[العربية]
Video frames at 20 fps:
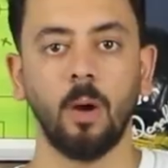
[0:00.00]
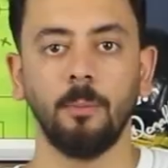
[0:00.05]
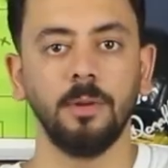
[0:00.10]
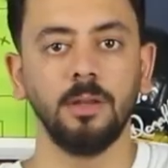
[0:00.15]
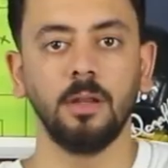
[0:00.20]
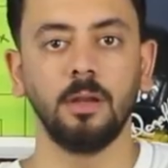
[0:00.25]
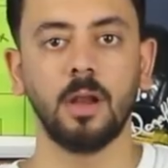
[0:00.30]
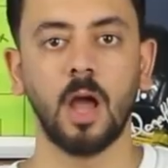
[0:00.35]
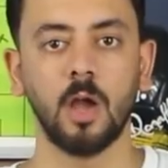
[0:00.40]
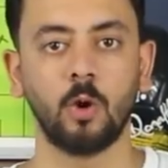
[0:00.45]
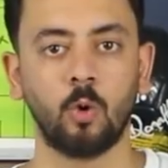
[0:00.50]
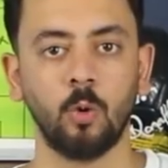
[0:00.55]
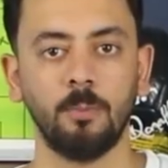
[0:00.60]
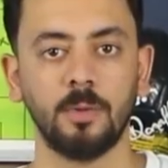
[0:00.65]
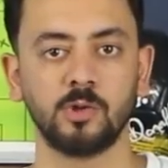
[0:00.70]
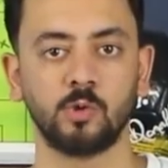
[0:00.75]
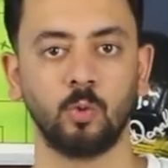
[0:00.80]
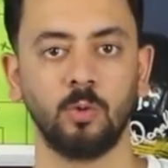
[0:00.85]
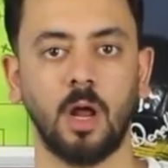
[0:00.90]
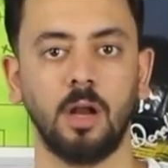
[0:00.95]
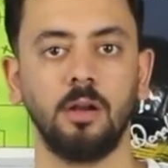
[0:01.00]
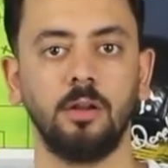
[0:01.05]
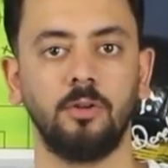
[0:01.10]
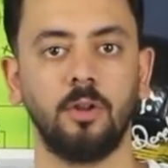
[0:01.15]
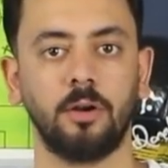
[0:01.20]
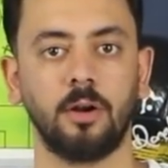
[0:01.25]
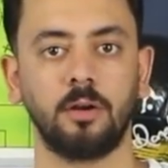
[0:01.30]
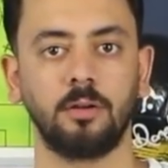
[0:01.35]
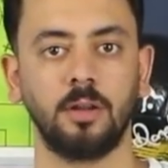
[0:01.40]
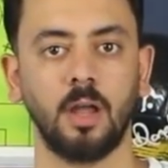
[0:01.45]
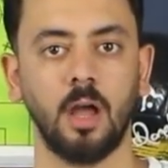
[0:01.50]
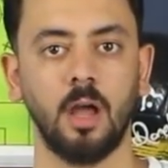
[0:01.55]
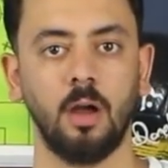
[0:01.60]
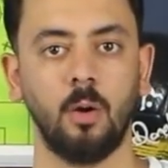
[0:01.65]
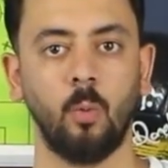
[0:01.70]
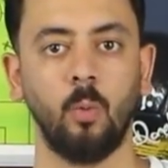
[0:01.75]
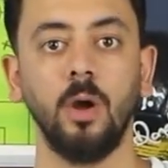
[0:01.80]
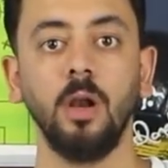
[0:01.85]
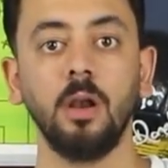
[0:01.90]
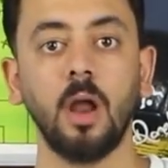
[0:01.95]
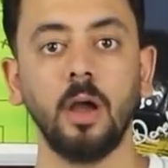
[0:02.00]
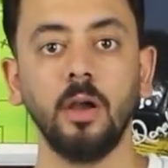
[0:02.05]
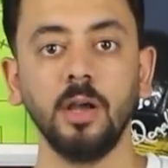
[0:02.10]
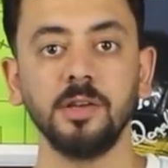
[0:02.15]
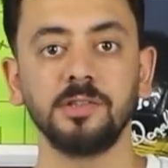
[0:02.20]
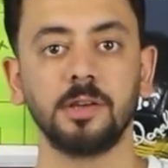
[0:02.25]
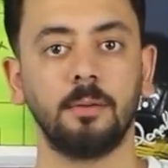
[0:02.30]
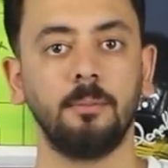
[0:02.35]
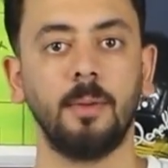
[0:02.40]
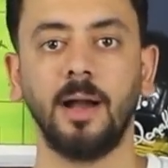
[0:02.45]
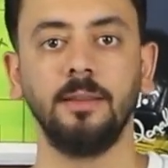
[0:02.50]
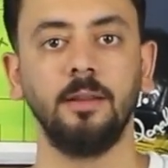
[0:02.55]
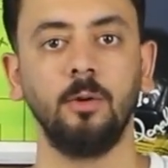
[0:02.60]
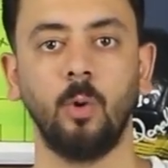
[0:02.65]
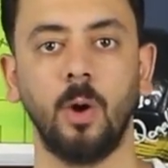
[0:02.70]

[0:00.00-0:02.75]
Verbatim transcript: هو مين اللي هيكون مسؤول عن الضرر ده وايه اللي هيحصل بيحصل معاه